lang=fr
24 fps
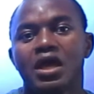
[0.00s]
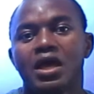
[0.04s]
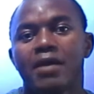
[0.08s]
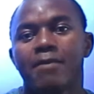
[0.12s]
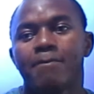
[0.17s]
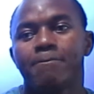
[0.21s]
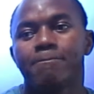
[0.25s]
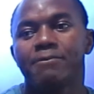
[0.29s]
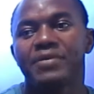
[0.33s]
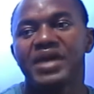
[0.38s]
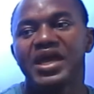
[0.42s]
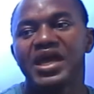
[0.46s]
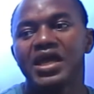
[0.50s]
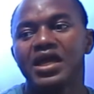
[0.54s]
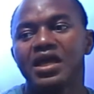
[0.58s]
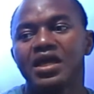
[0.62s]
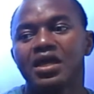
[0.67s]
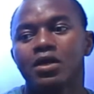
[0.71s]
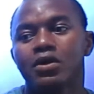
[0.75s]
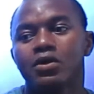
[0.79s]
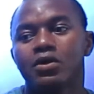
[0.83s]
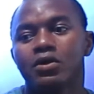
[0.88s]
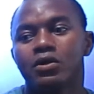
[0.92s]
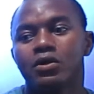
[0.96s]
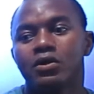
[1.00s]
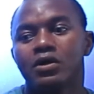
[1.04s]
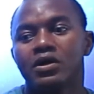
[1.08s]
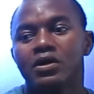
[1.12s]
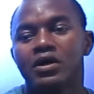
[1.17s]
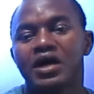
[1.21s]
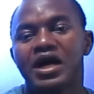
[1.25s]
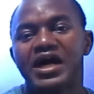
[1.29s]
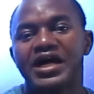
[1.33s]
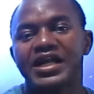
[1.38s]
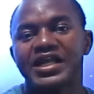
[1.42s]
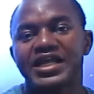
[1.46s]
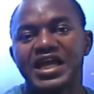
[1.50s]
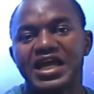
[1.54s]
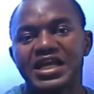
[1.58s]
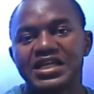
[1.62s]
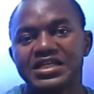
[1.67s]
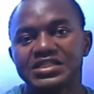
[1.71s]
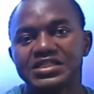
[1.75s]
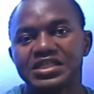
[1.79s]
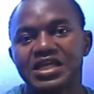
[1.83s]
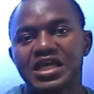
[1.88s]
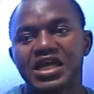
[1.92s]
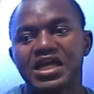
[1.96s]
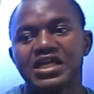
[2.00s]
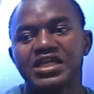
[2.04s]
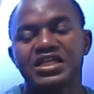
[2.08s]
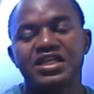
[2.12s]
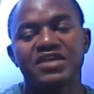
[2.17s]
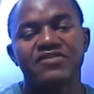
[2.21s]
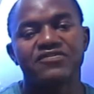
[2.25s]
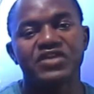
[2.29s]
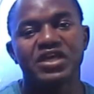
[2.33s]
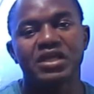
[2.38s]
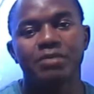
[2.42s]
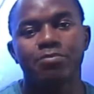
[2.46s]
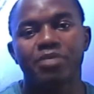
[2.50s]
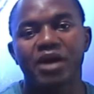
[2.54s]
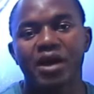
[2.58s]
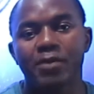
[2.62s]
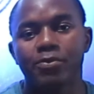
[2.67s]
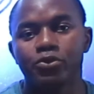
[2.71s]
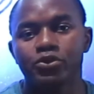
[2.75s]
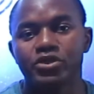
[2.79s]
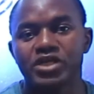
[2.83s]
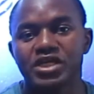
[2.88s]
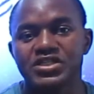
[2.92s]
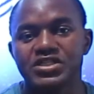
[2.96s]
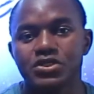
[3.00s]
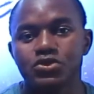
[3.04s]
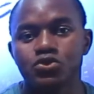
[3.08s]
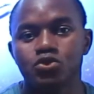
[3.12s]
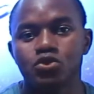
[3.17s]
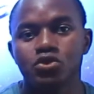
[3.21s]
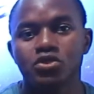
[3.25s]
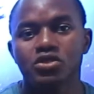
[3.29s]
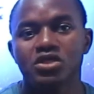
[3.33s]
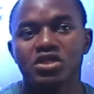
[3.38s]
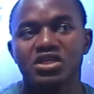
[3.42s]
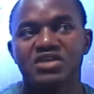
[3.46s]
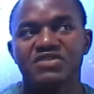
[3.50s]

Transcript: mais euh, en réalité, ils ne viennent pas pour des études,